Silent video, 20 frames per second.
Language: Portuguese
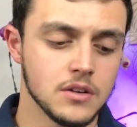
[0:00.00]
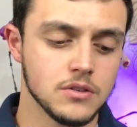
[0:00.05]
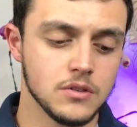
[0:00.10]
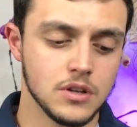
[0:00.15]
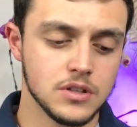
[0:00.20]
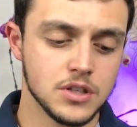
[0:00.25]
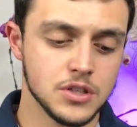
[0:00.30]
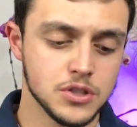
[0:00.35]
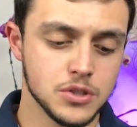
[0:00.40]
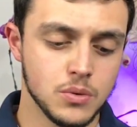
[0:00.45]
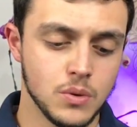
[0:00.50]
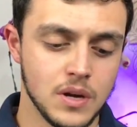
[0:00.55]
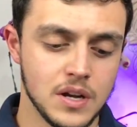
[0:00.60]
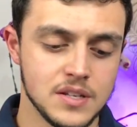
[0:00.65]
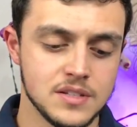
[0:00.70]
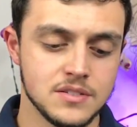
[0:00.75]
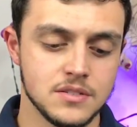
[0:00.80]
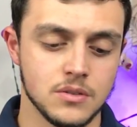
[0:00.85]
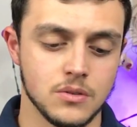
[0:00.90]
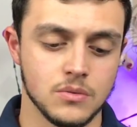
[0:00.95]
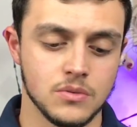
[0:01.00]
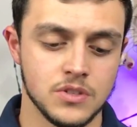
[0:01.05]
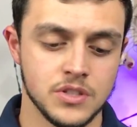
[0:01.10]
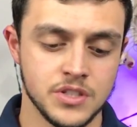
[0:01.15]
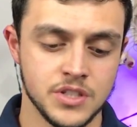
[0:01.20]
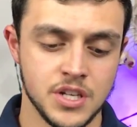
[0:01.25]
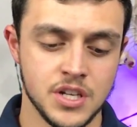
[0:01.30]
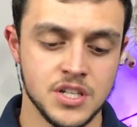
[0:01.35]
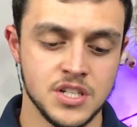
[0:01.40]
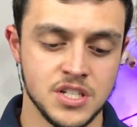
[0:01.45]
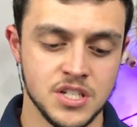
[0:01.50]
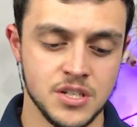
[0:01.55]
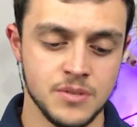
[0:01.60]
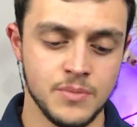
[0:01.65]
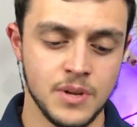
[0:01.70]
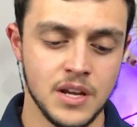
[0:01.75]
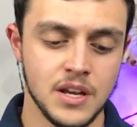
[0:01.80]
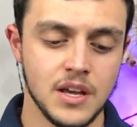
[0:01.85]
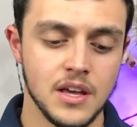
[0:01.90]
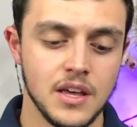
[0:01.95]
Notas de coração,
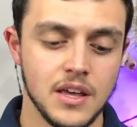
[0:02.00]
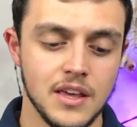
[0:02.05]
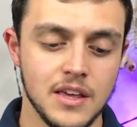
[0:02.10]
gengibre,